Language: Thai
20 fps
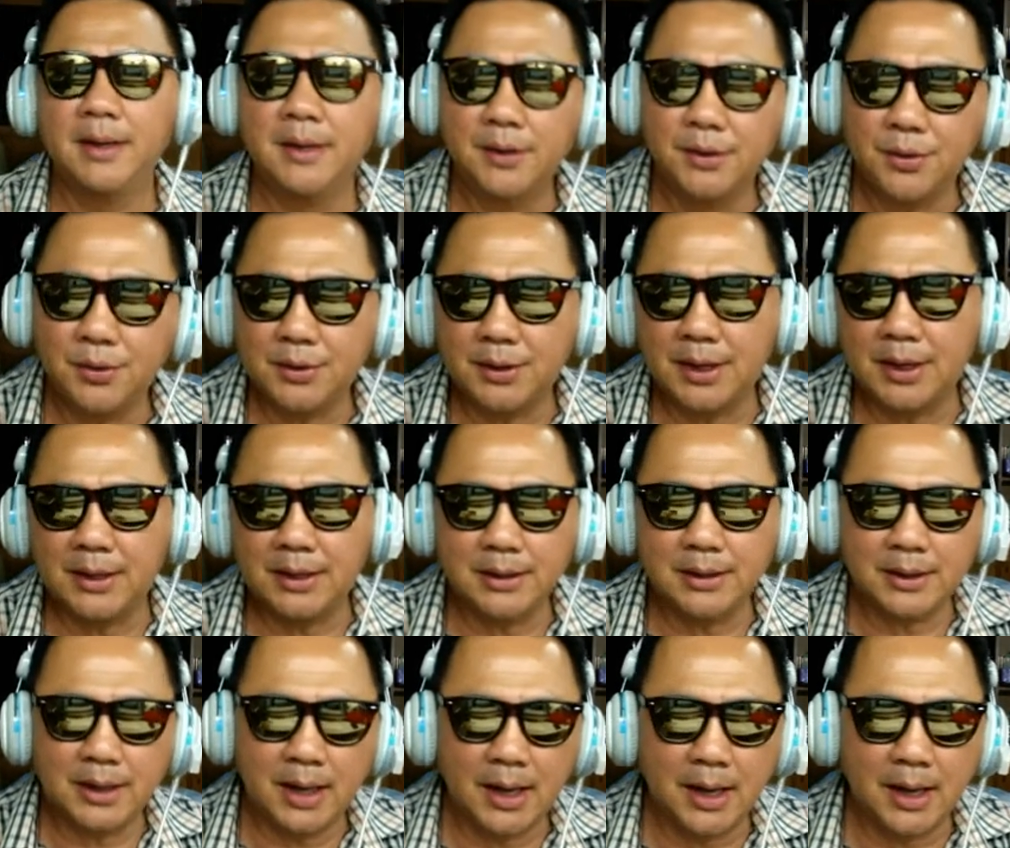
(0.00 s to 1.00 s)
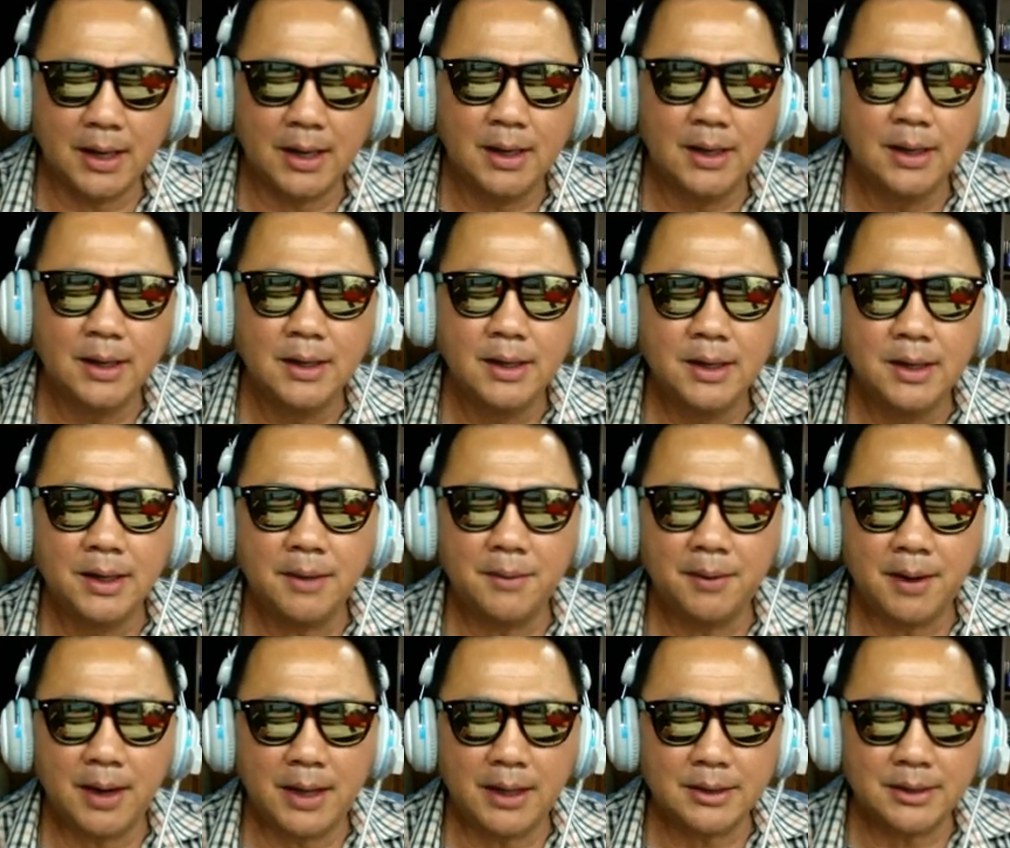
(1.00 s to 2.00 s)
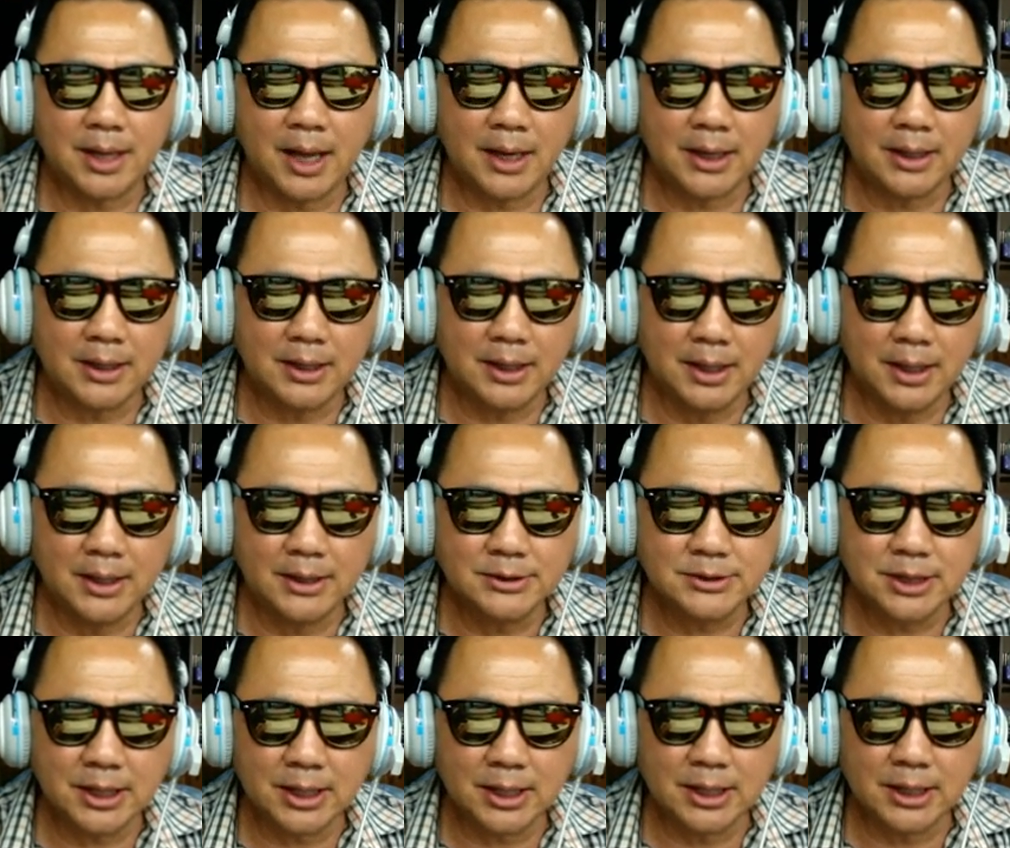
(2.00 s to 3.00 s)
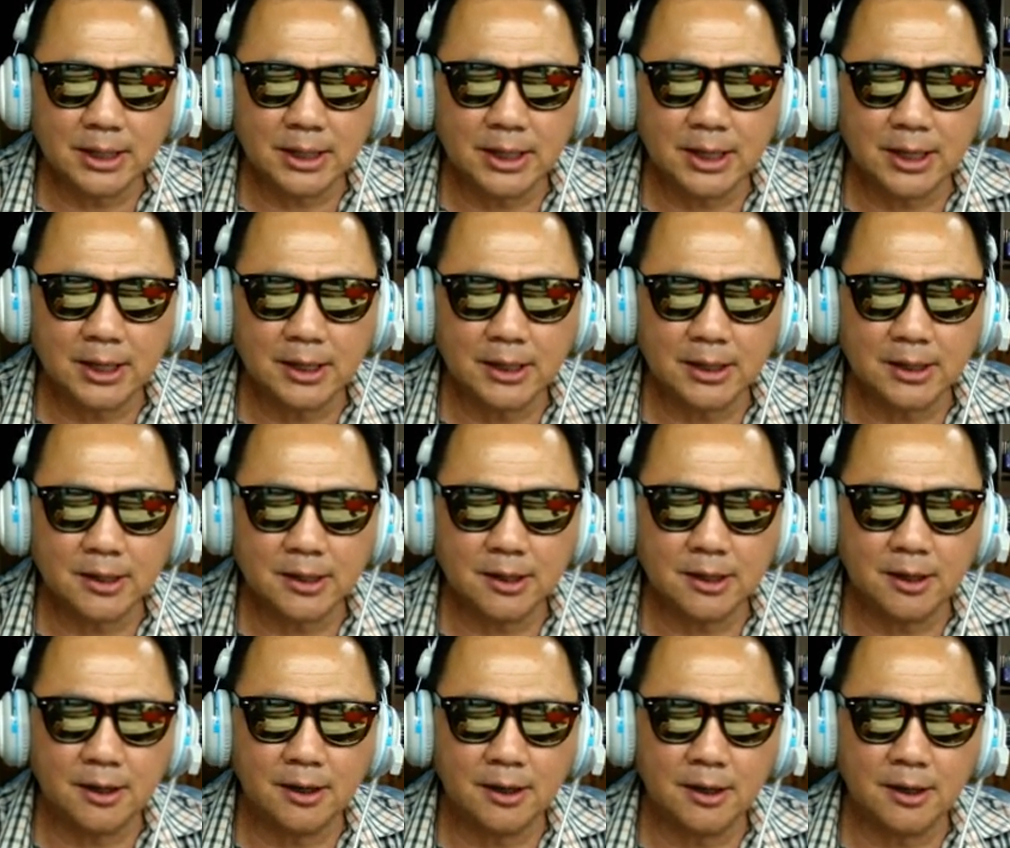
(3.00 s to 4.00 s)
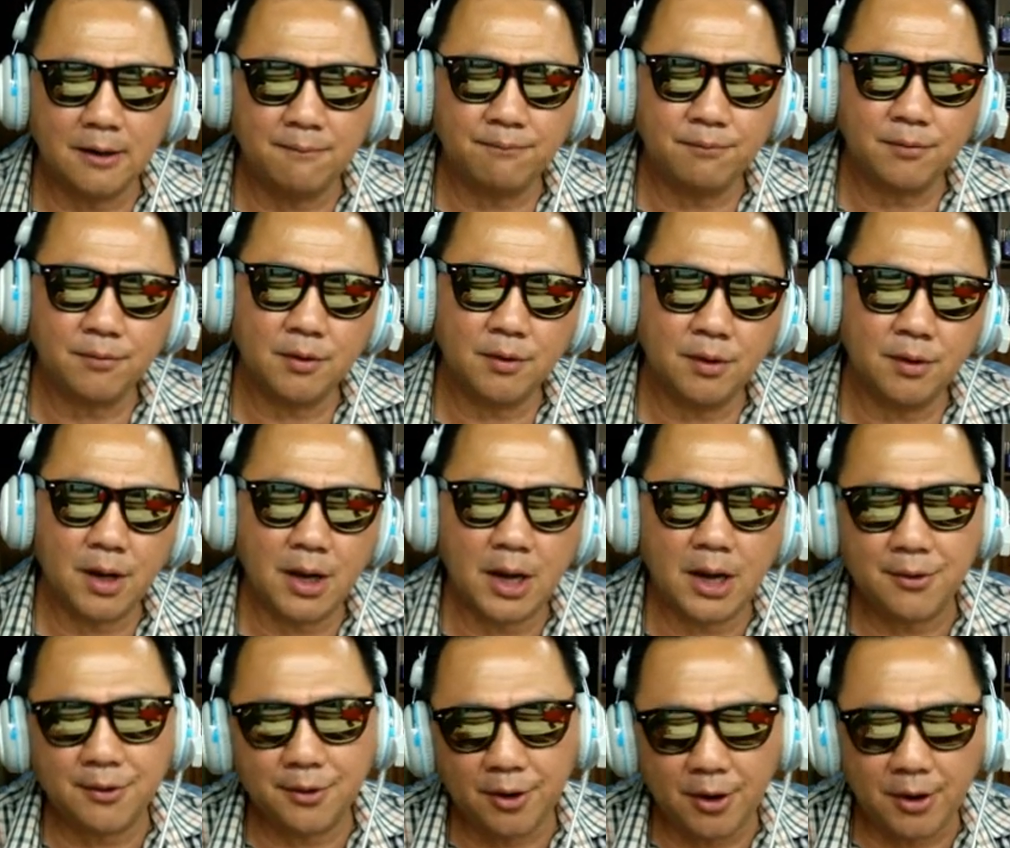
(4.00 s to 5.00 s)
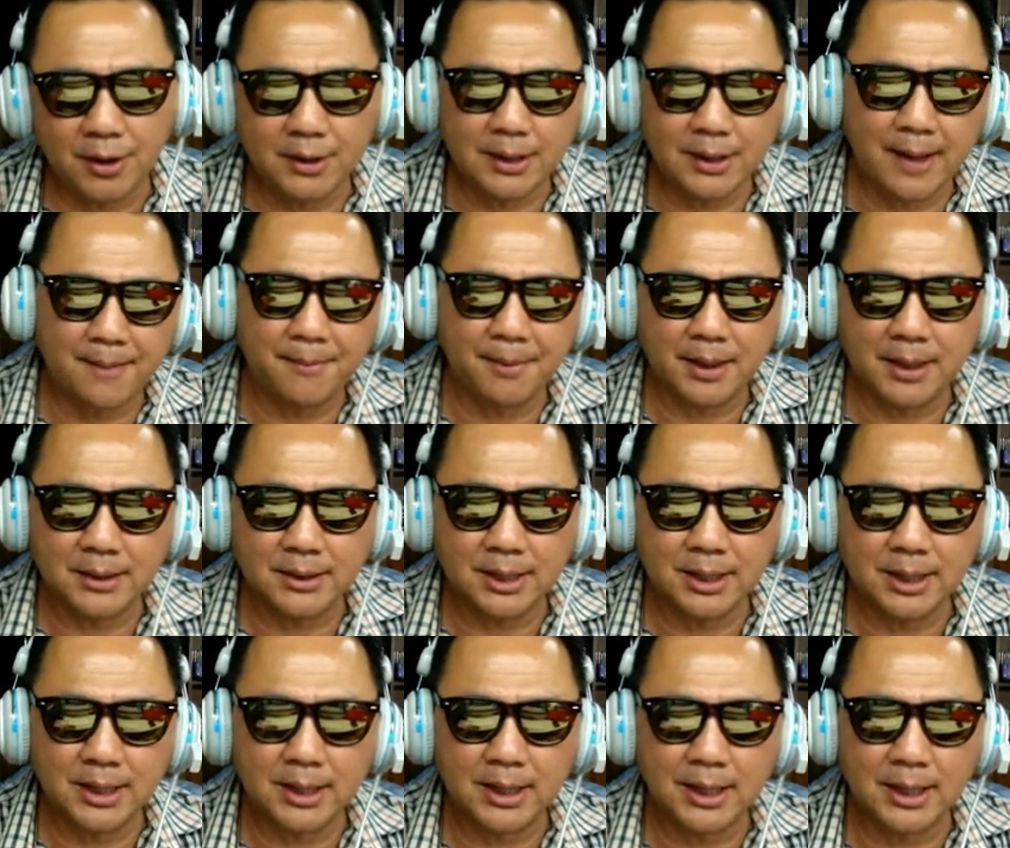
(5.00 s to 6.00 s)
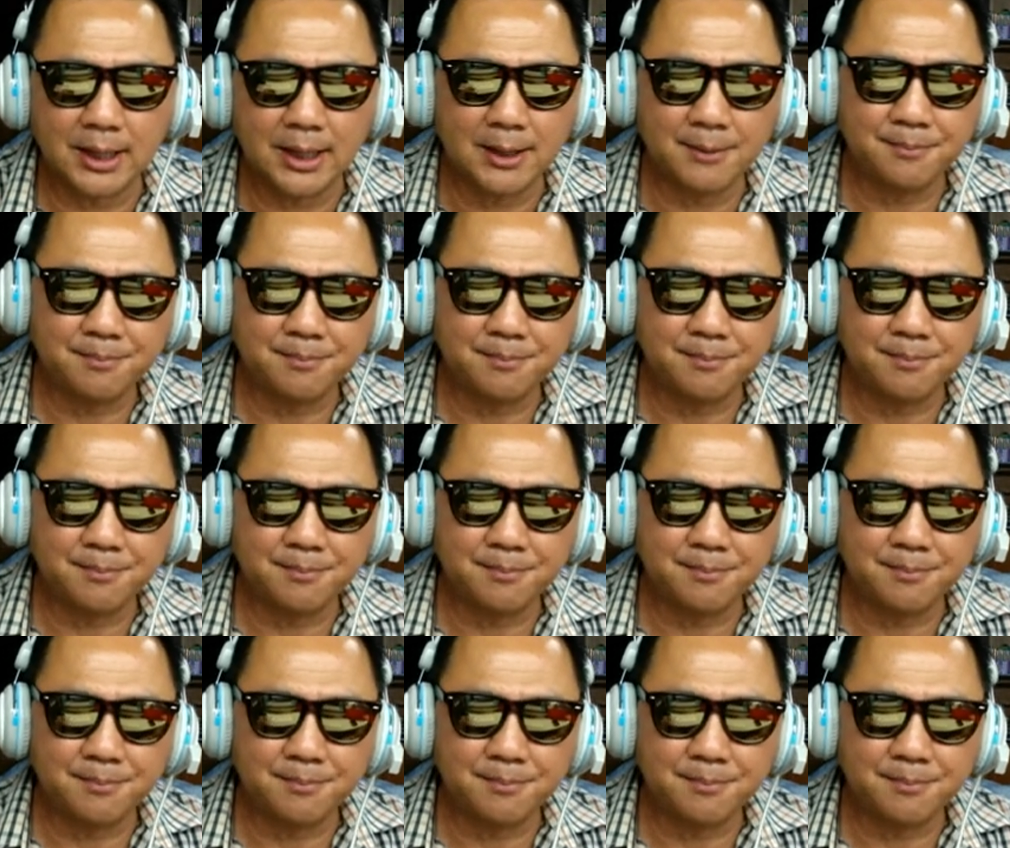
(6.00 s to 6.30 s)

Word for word: ตรงนั้นนะฮะพอหลังจากดินเนอร์เสร็จเนี่ยก็ผมก็เข้านอนตามปกตินะฮะ